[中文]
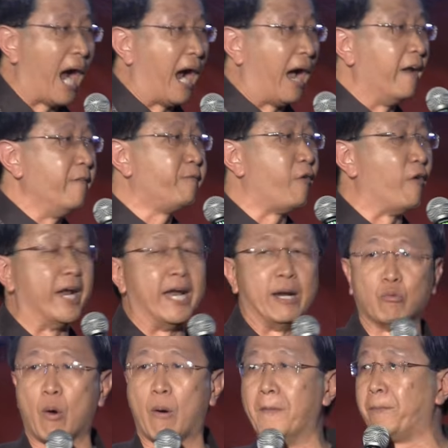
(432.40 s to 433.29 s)
忘恩
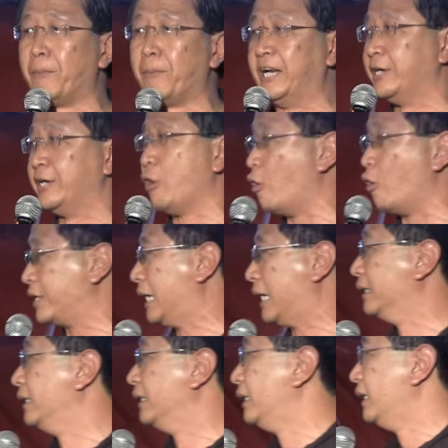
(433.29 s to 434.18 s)
负义，我们不能容
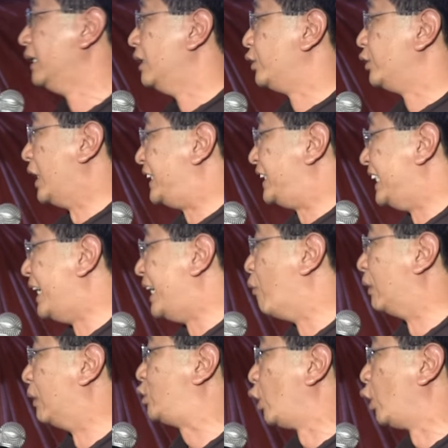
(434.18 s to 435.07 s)
忍，所以今
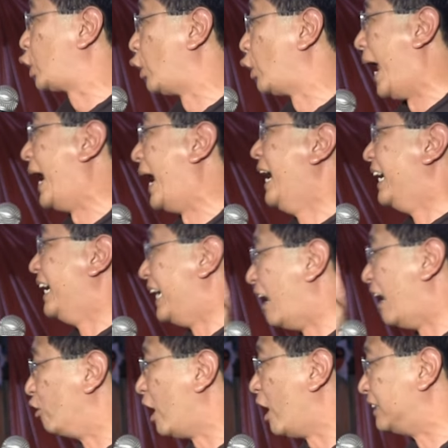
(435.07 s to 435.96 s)
天我说出来，
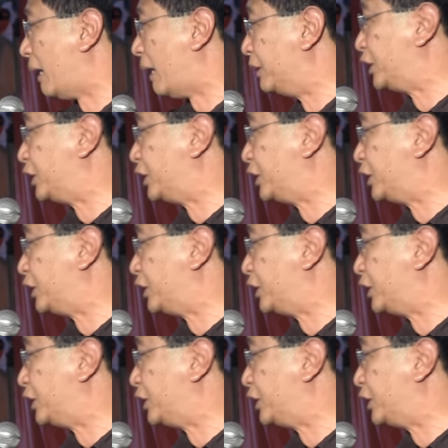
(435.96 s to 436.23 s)
要让